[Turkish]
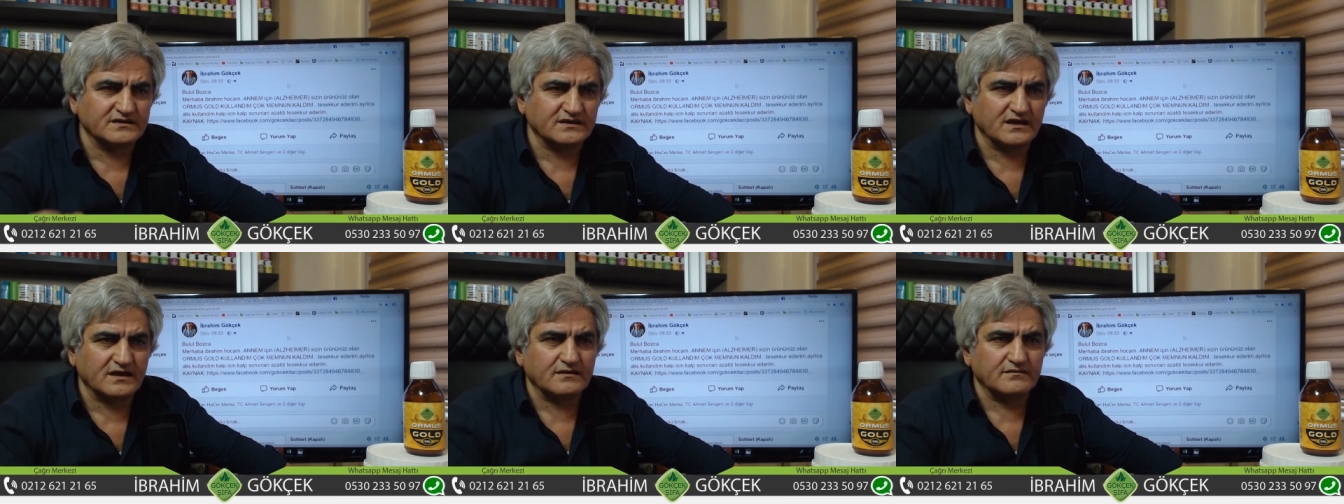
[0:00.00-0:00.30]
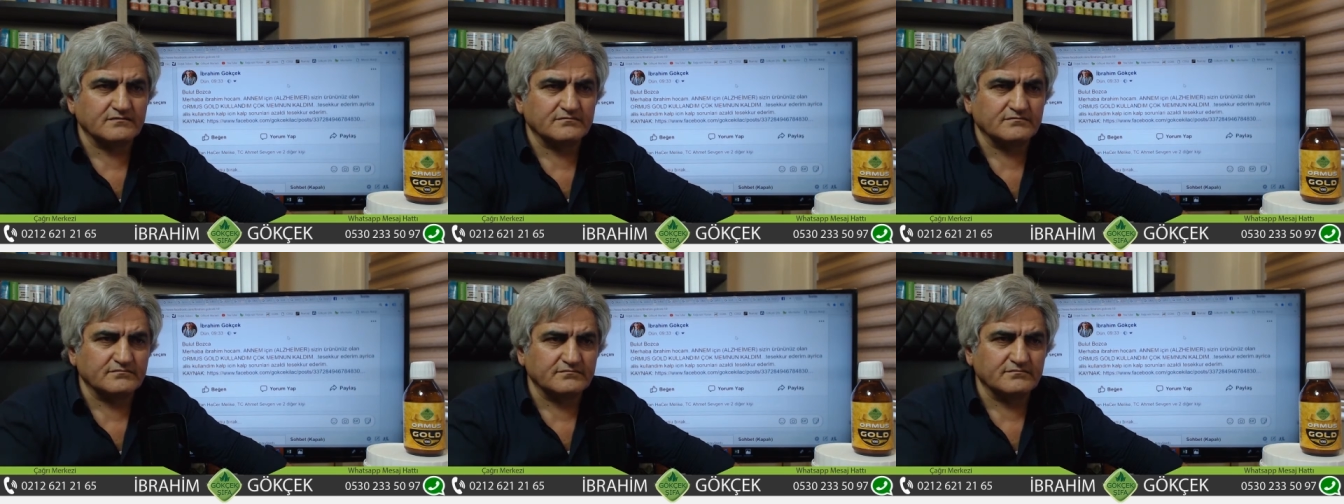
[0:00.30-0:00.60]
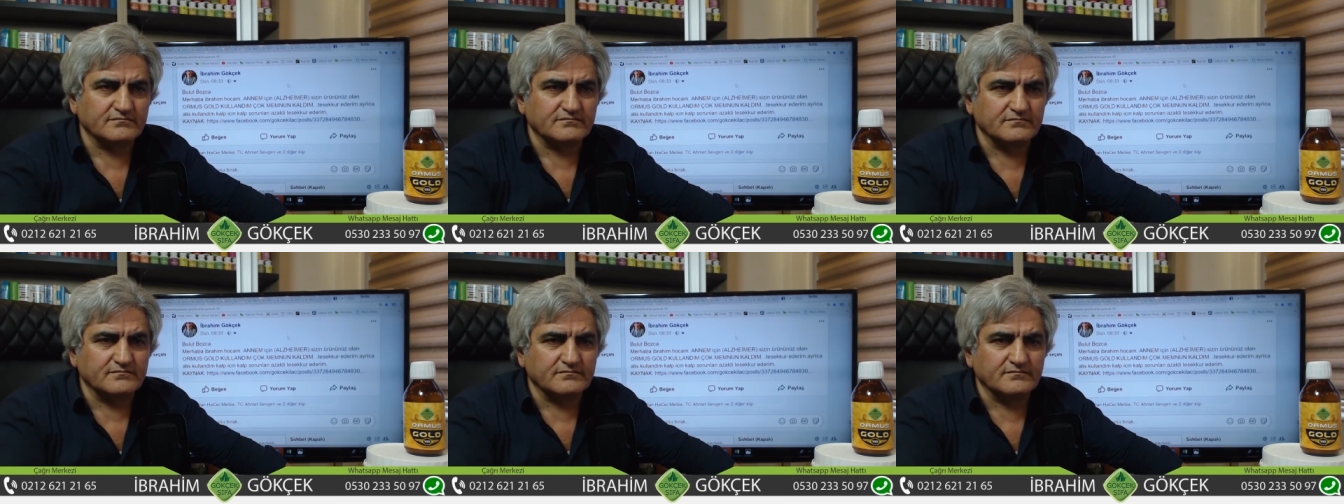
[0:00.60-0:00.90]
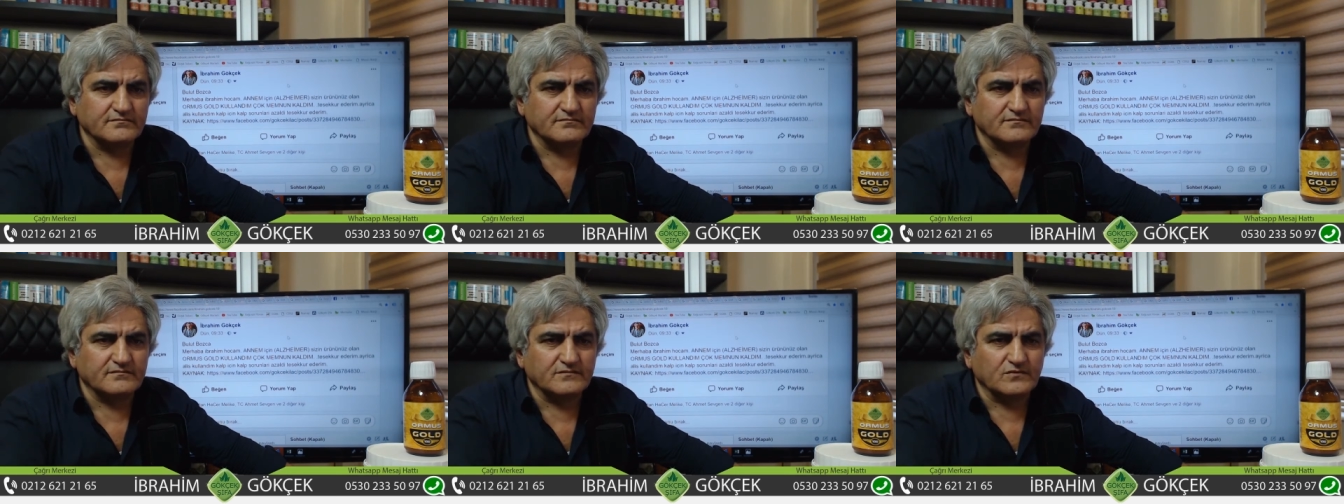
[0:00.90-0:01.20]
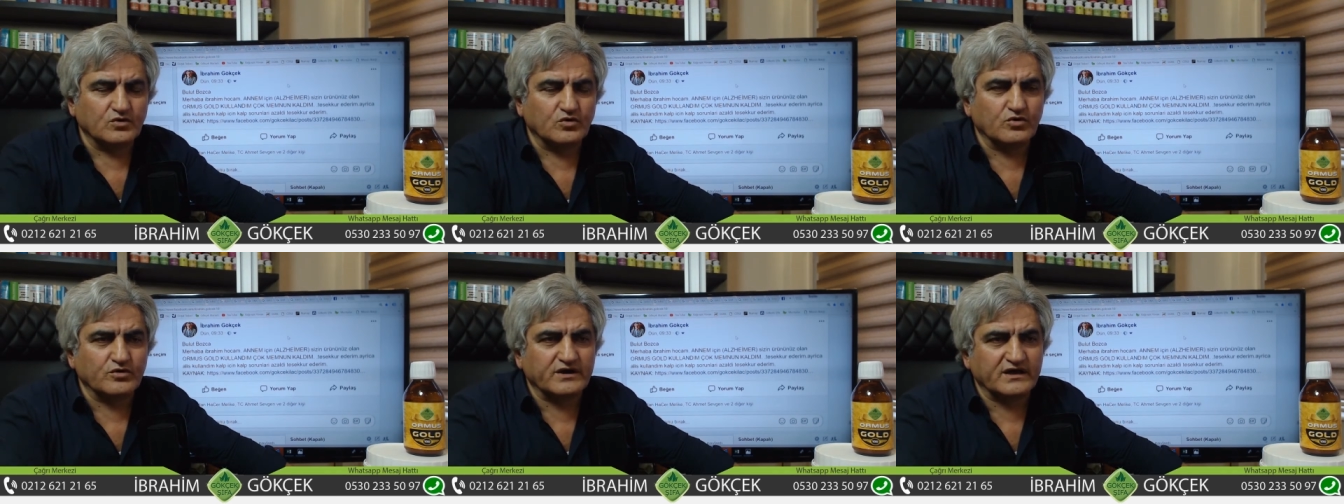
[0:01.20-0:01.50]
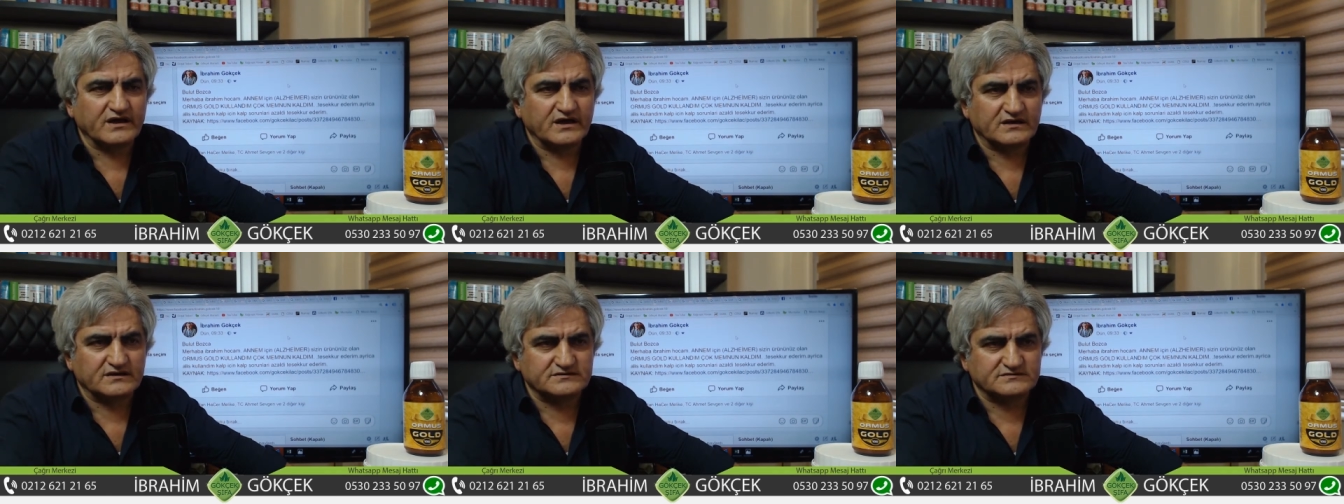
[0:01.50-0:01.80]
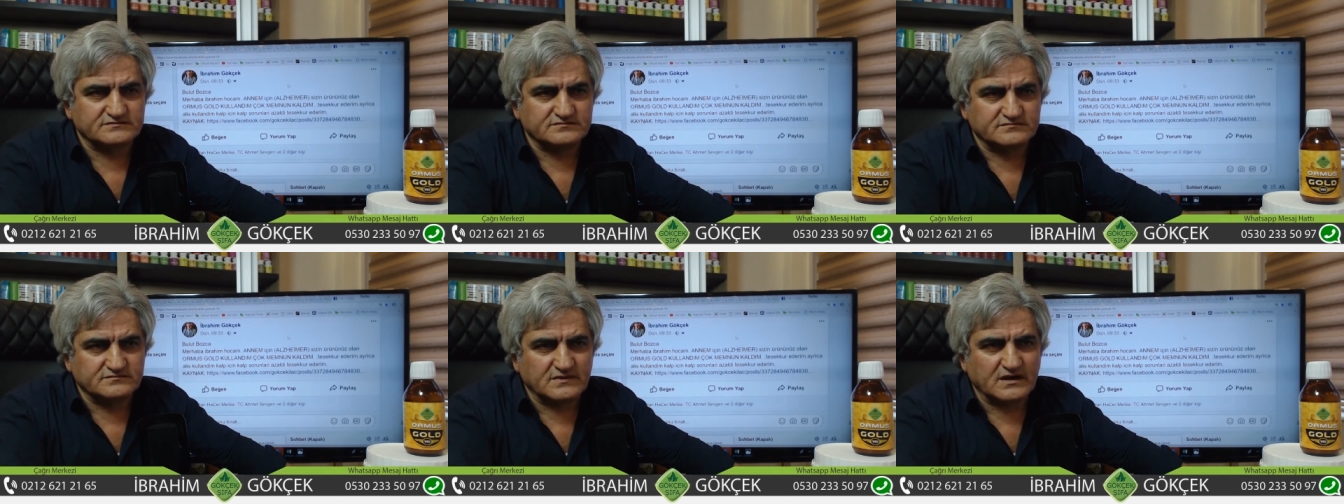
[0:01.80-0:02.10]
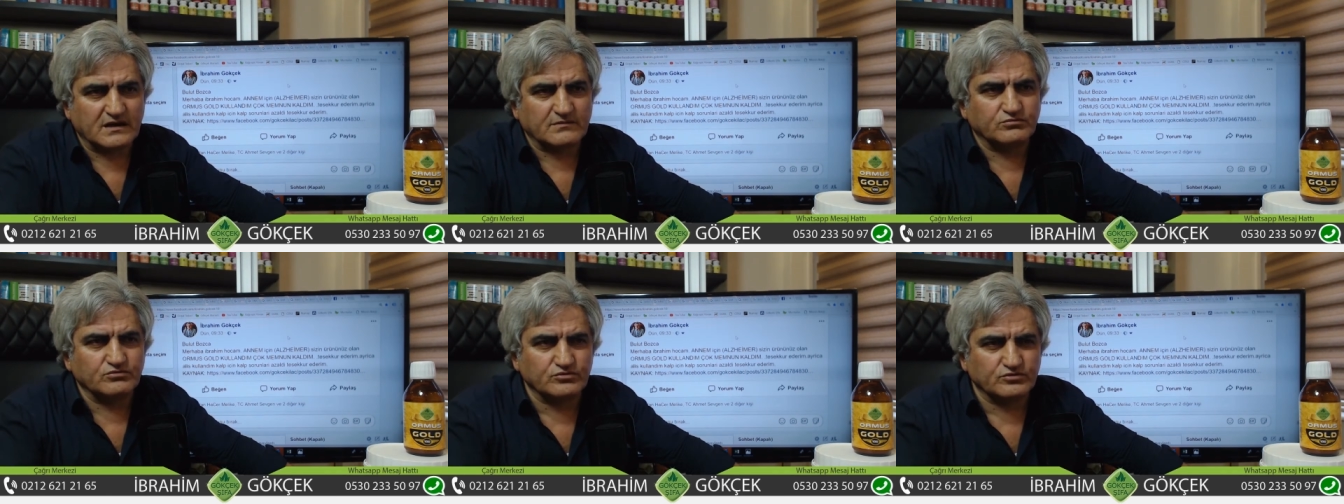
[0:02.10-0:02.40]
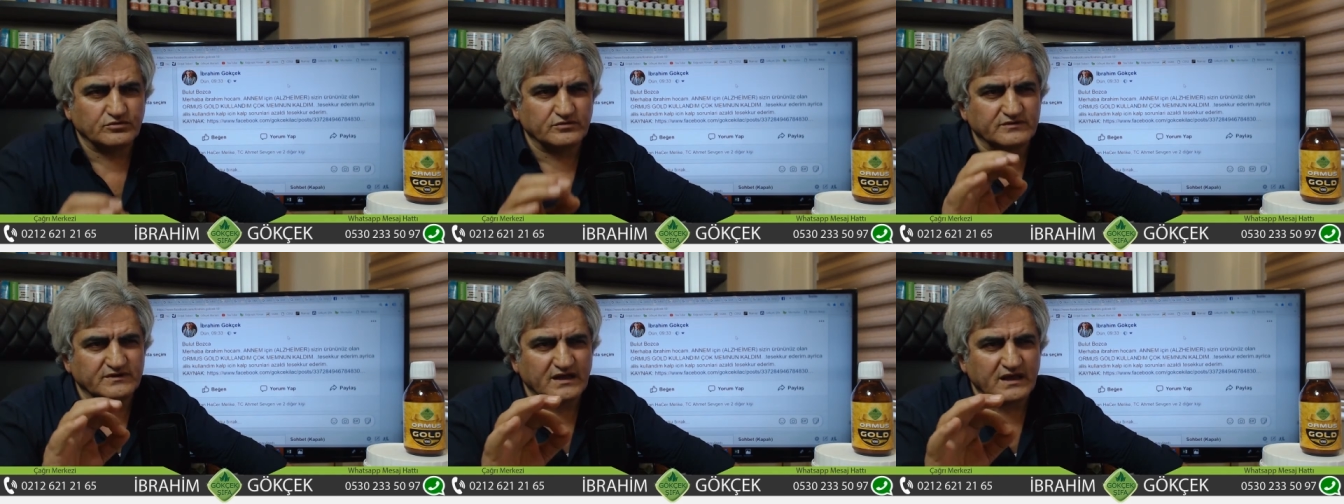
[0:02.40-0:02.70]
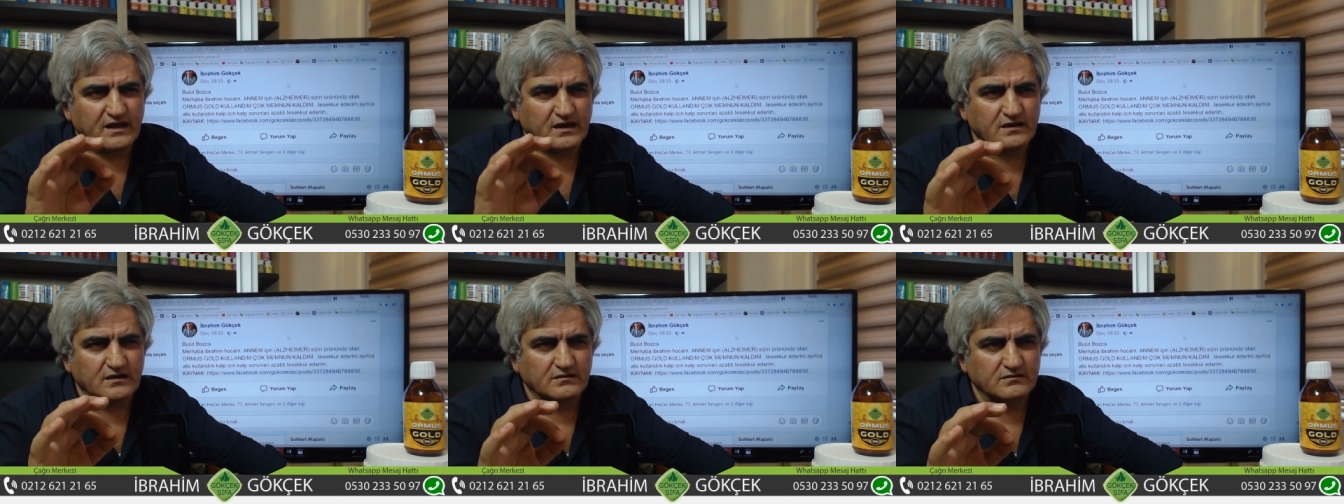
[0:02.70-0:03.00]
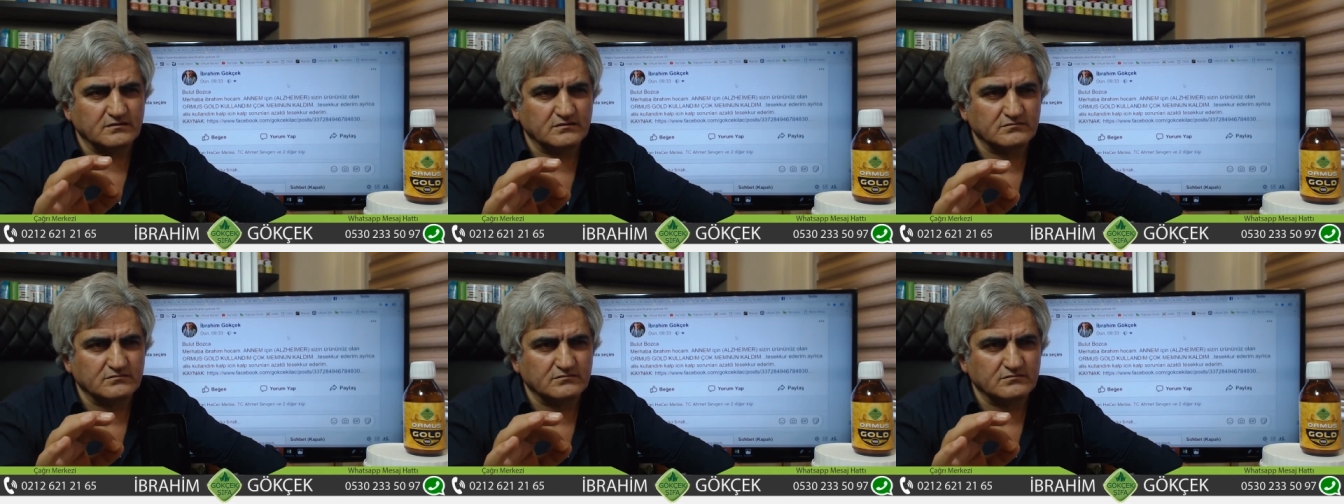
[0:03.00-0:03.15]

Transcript: diye ona yarar. Ha, bu ürün değerli.